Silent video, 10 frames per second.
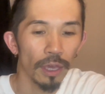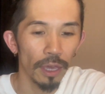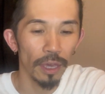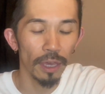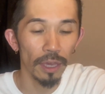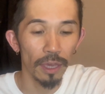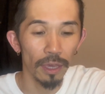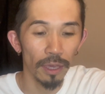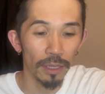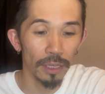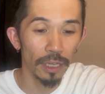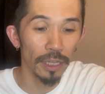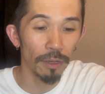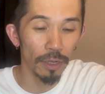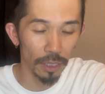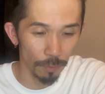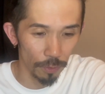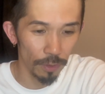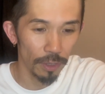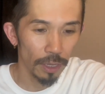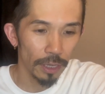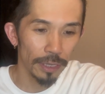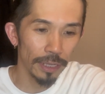えー、聞いてる方もい